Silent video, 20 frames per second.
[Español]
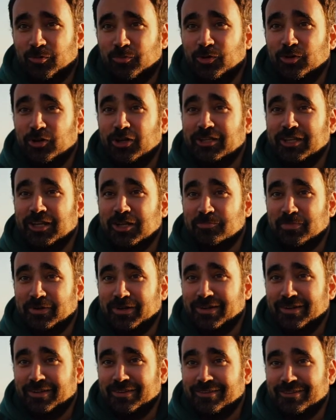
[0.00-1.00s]
lo bueno que tiene
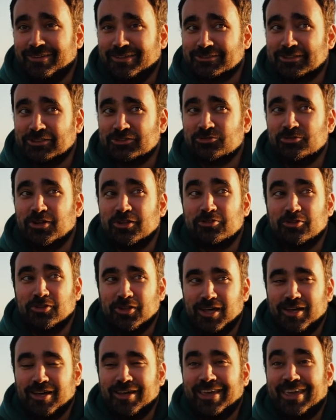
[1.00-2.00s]
Perth es que es una
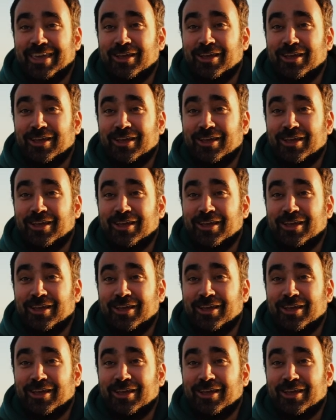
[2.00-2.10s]
ciudad